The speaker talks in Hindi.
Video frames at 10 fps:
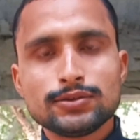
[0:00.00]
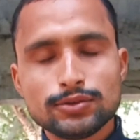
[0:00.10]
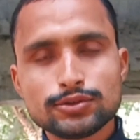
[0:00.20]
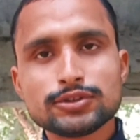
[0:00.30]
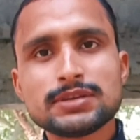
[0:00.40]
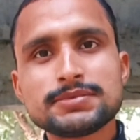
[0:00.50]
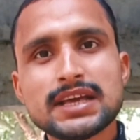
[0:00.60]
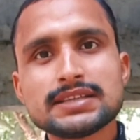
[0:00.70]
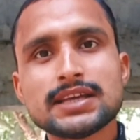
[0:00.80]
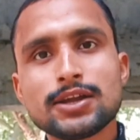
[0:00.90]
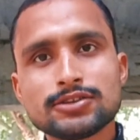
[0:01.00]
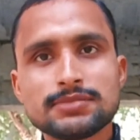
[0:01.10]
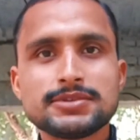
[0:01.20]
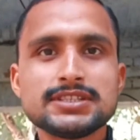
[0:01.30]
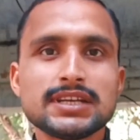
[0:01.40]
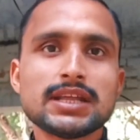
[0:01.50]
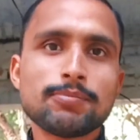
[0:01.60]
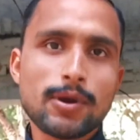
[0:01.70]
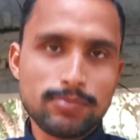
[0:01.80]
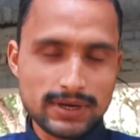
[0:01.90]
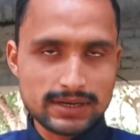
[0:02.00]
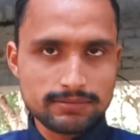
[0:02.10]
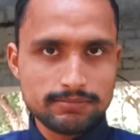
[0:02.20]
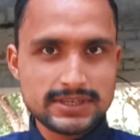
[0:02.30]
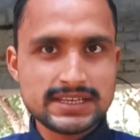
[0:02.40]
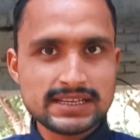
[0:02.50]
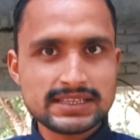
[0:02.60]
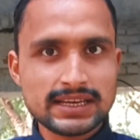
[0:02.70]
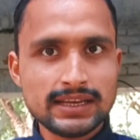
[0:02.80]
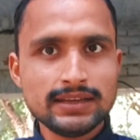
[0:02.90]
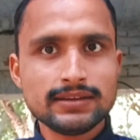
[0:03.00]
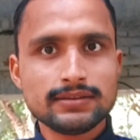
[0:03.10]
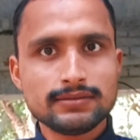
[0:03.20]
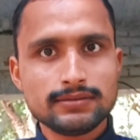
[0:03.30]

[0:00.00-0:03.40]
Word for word: तो दोस्तों सबसे आसान और सबसे ज़्यादा पॉपुलर बिजनेस है